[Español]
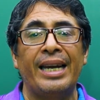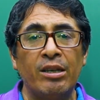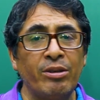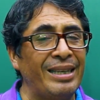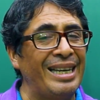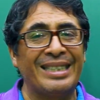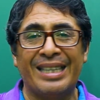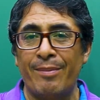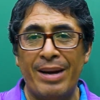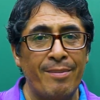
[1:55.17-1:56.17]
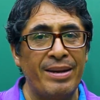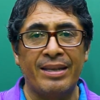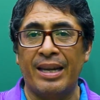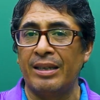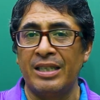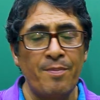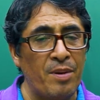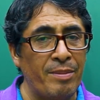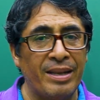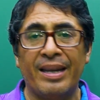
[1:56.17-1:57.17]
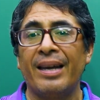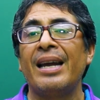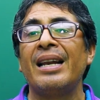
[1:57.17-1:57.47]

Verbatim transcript: eso es extremadamente, simplemente